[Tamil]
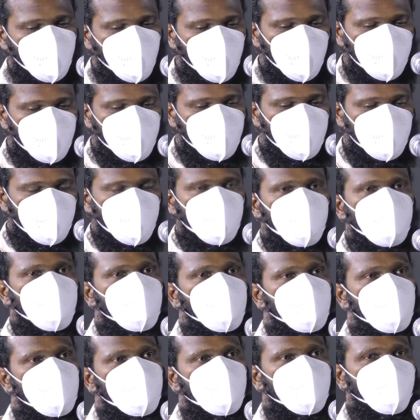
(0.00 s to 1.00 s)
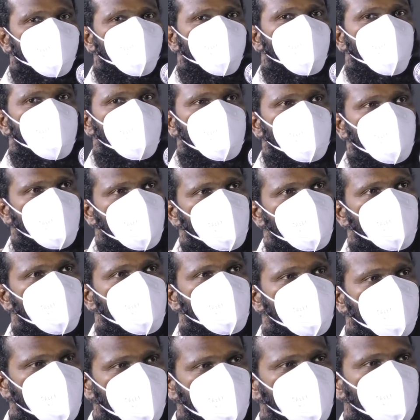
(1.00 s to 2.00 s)
ஒரு எஃபர்ட் தான்
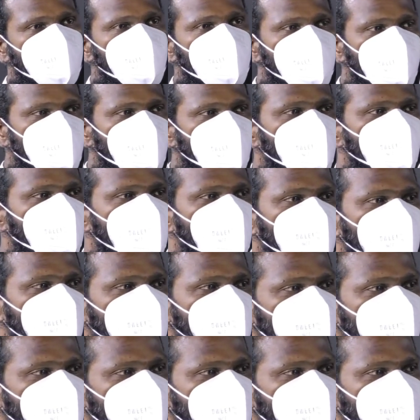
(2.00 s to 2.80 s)
நாங்கள் எல்லாருமா